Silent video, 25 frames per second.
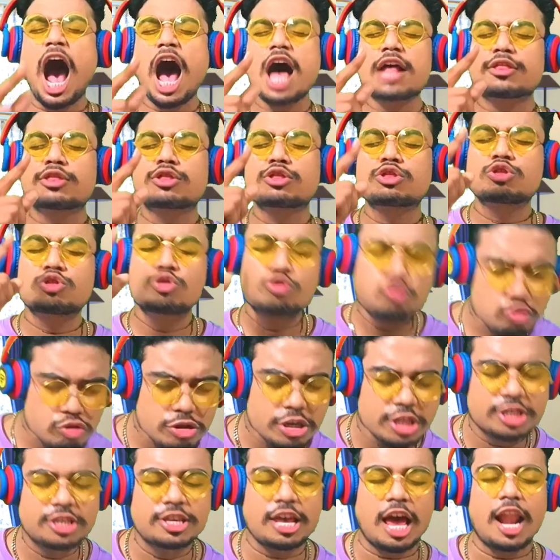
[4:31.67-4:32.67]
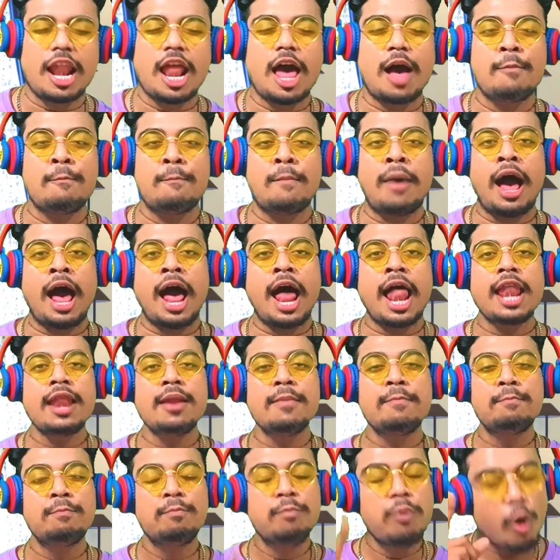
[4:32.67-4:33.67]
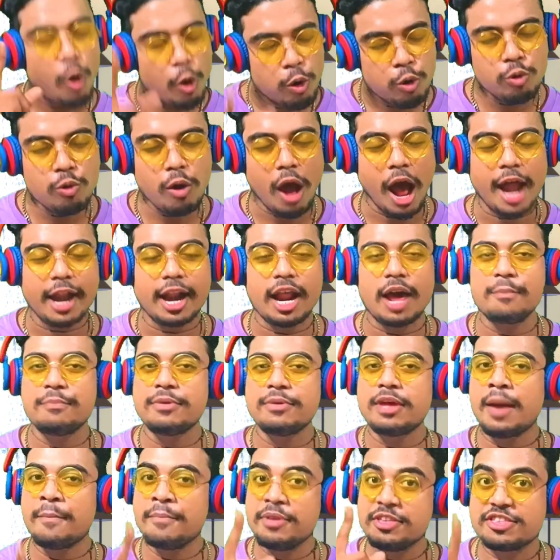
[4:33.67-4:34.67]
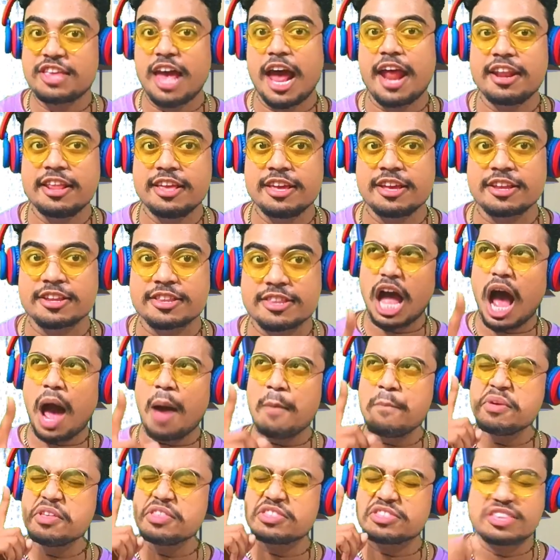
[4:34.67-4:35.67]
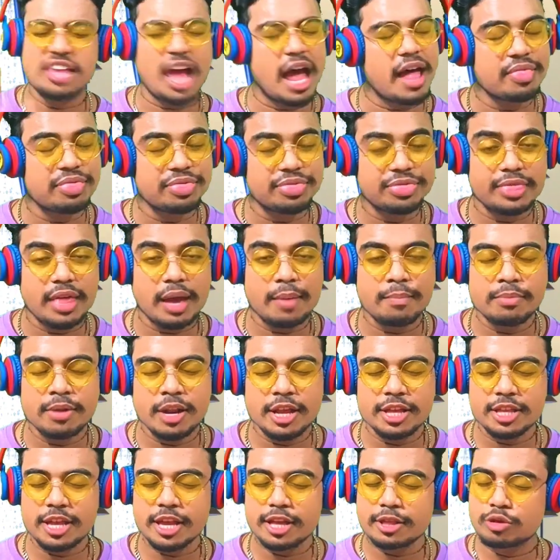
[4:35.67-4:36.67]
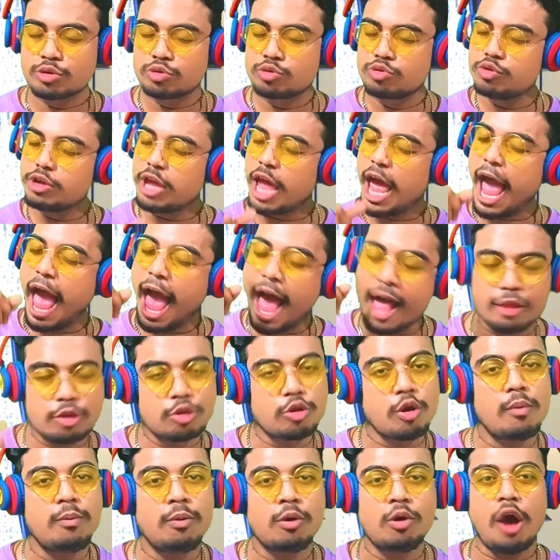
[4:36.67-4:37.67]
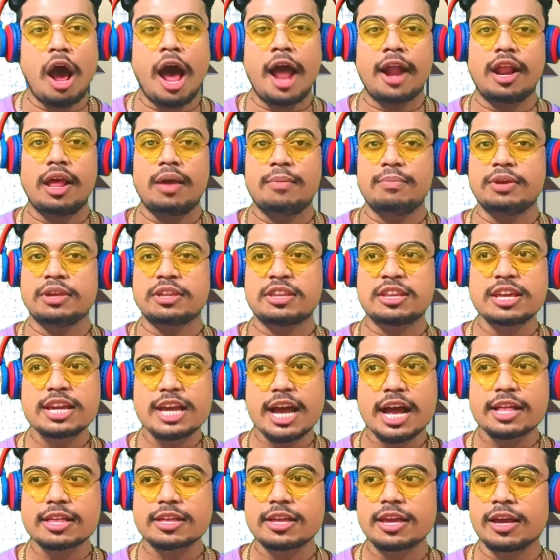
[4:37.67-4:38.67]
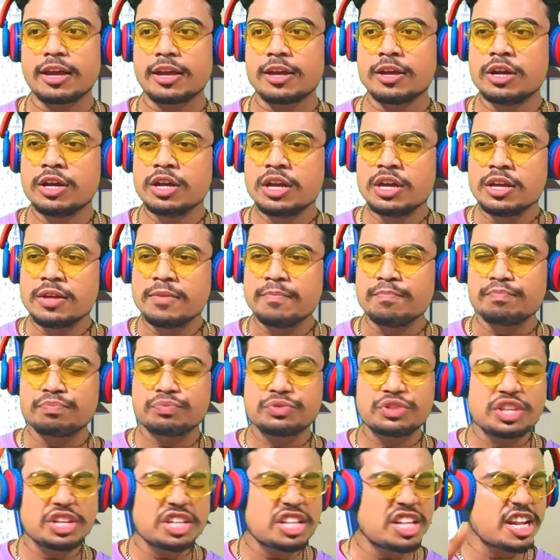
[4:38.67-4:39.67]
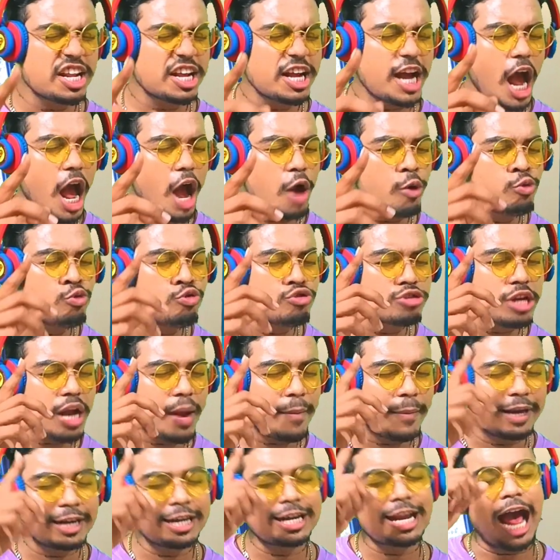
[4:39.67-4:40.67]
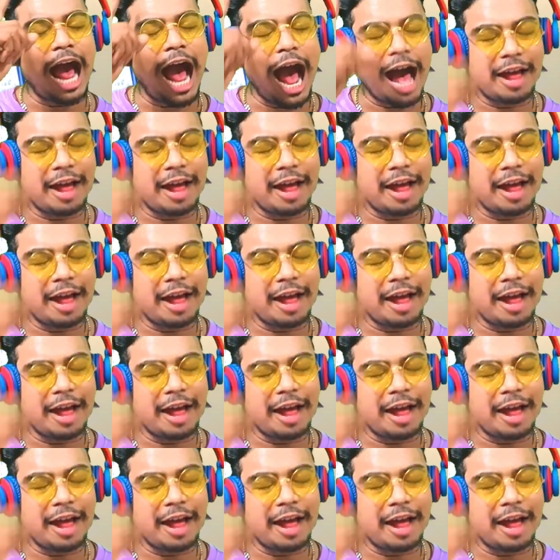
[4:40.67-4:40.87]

আর তুই সালা মাল বহু হারামি আমি জানি আমি জানতাম না যে তুই এত বড় হারামি ঠিক আছে দিদি গায়ে উল্টা পাল্টা